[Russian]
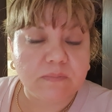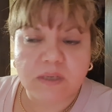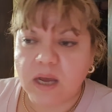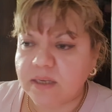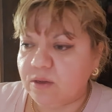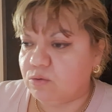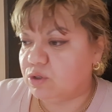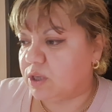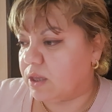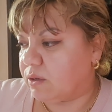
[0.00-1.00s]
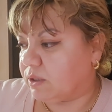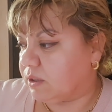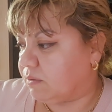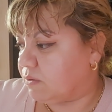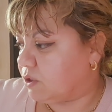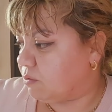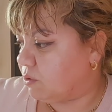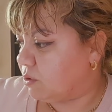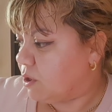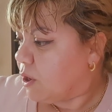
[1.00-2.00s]
Как я устала от этого всего.
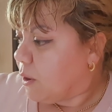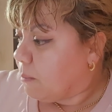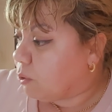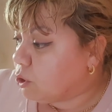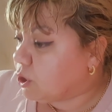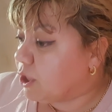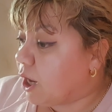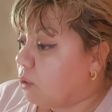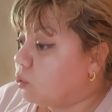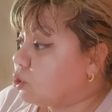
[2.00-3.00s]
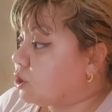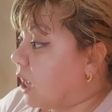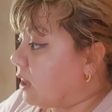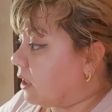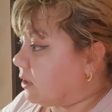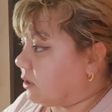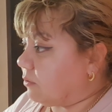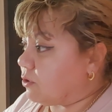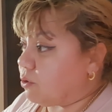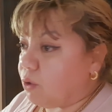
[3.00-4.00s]
Просто я устала от
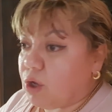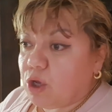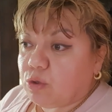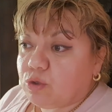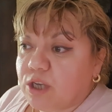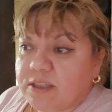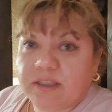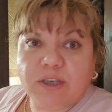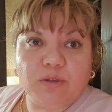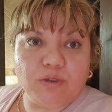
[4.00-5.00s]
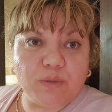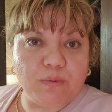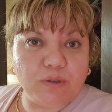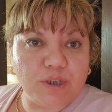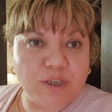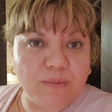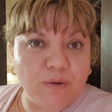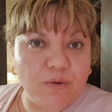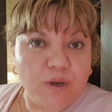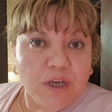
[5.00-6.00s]
этого всего. Но сейчас детей тоже бросить не
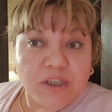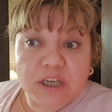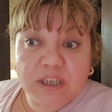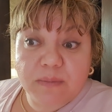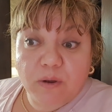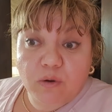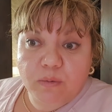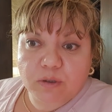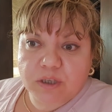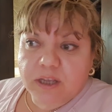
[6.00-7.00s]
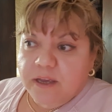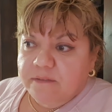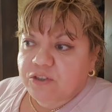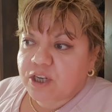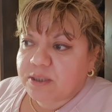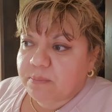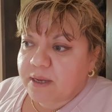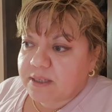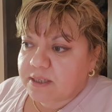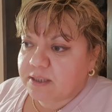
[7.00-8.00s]
могу. Сейчас не могу бросить. Честь
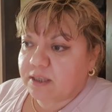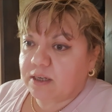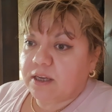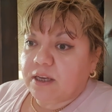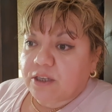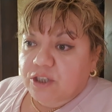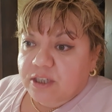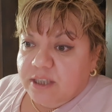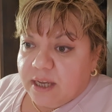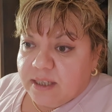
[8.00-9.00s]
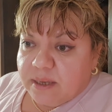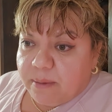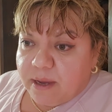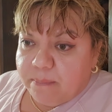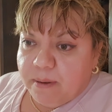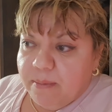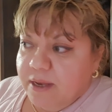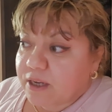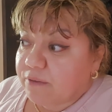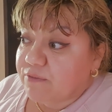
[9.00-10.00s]
моей сестры. Из-за из, -за, из -за моих
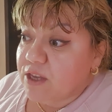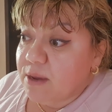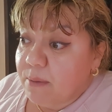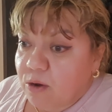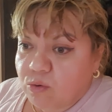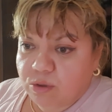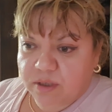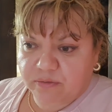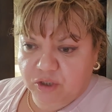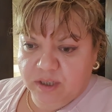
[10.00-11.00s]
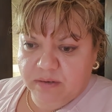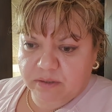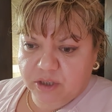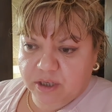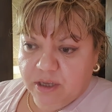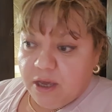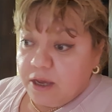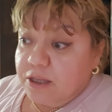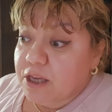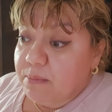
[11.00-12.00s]
племянников. Не могу, дев, девочки.
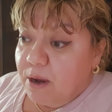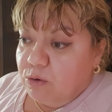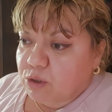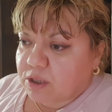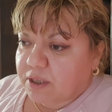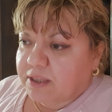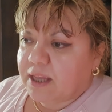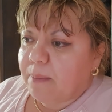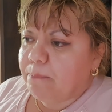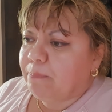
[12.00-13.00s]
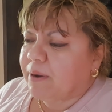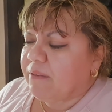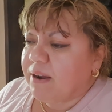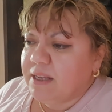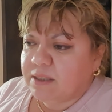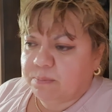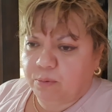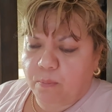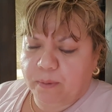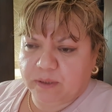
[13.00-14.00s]
Не могу сказать, да провались
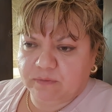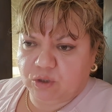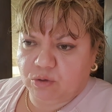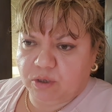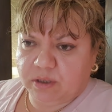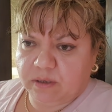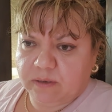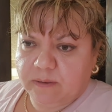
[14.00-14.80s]
пропадом все это.